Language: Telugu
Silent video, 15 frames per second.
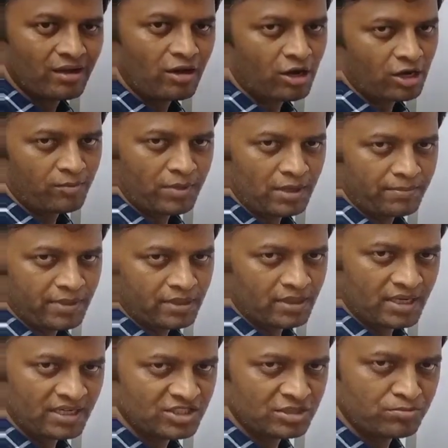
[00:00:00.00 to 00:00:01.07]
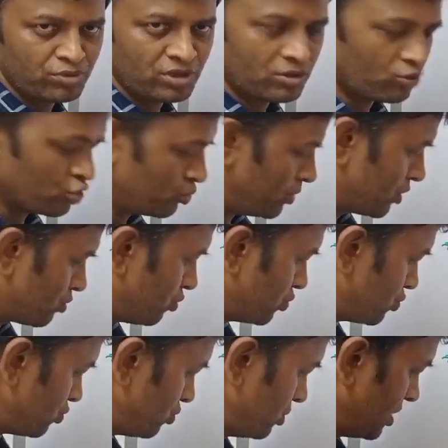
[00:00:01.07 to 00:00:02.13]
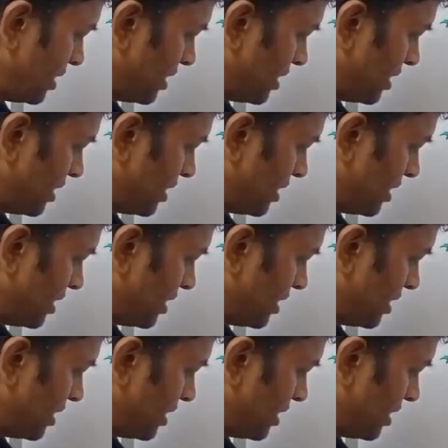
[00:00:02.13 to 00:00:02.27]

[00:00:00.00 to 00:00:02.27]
కార్ల్ పాపర్ అని సింపుల్గా గుర్తుపెట్టుకోవచ్చు